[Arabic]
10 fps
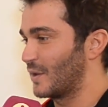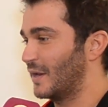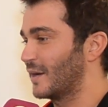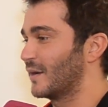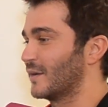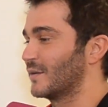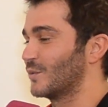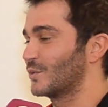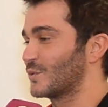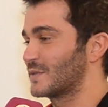وألحان
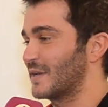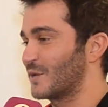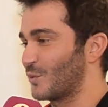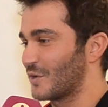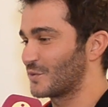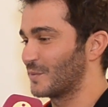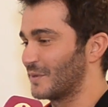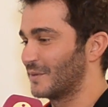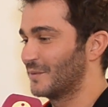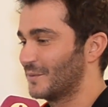وتوزيع نيكولا شبلي